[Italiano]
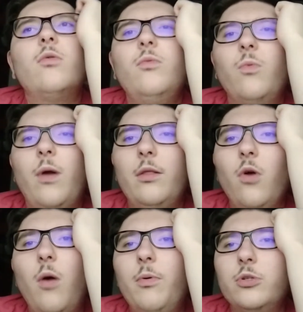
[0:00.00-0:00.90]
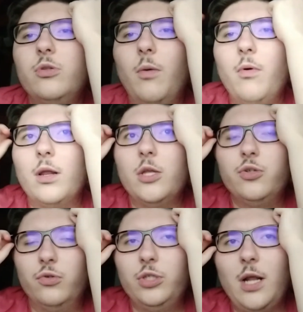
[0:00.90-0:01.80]
Comunque dopo, dopo, qualche
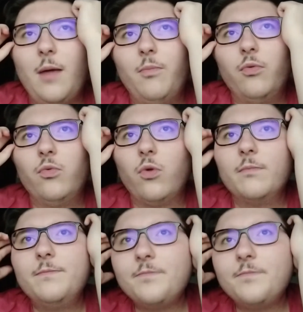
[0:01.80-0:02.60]
giorno ci sarà appunto